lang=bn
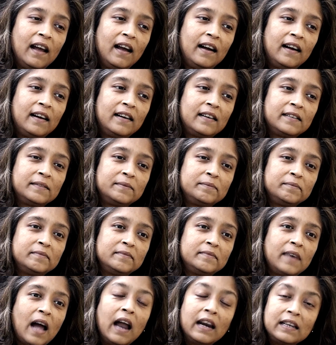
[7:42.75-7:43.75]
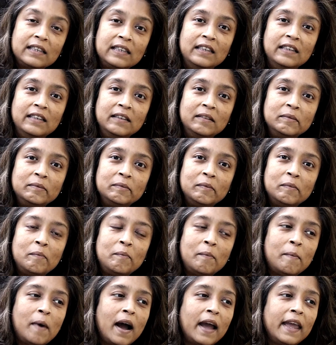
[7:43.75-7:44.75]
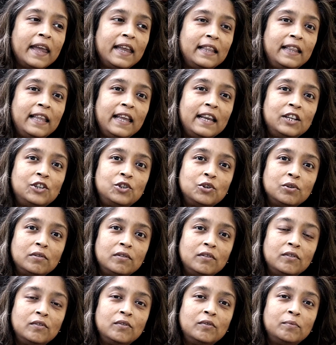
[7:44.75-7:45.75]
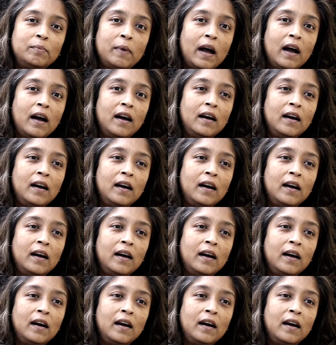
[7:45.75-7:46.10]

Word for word: আর আর কি মায়েদের জন্য বা